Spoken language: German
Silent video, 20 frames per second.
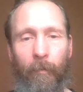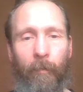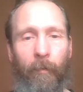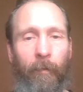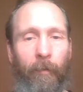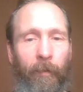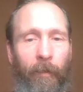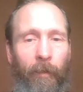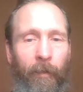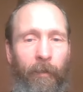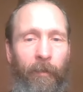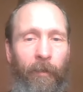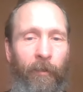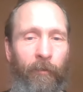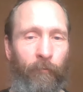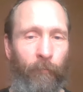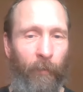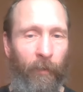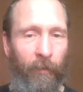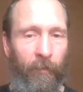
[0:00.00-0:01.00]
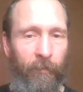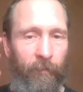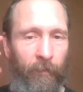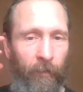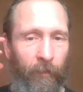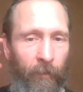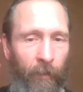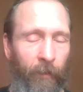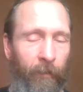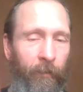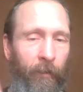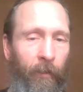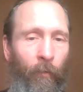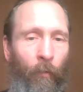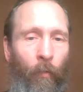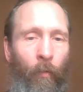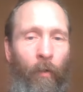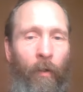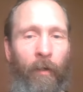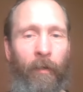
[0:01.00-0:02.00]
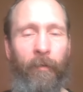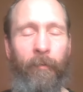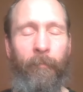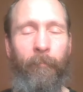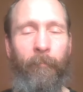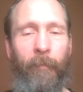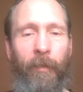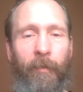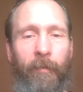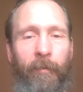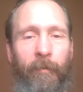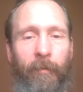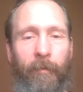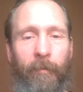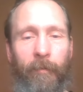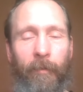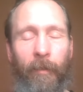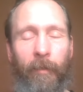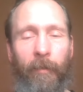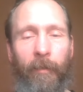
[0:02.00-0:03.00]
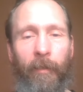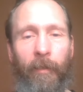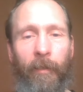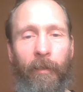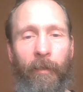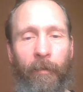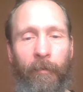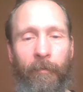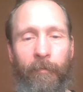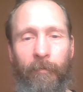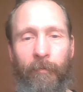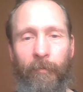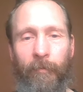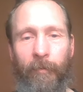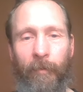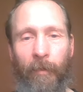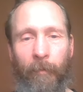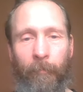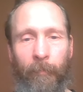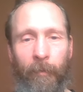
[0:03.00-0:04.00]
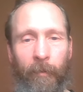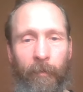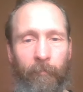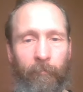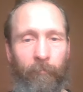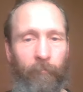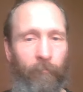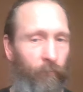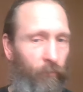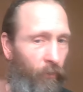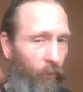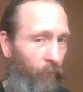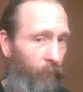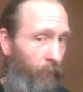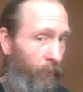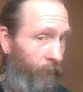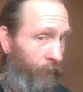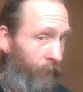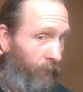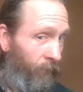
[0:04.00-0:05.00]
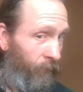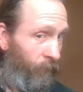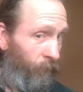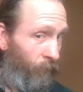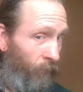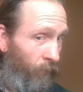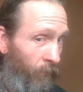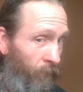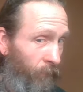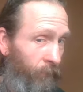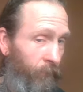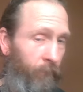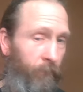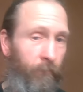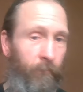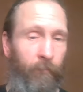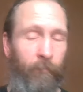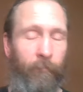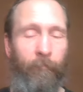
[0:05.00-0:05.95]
In der chinesischen Medizin hängen die Ohren mit den Nieren zusammen. Schauen ja fast so aus.